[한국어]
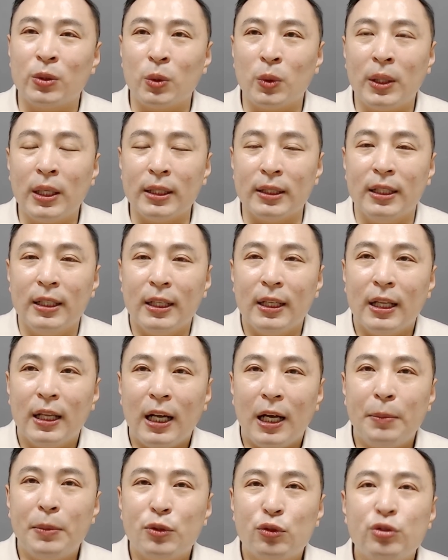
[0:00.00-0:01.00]
동안
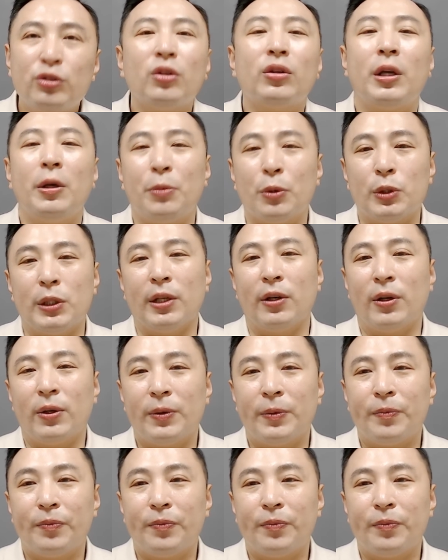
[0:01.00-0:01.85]
한번 추적해 보세요.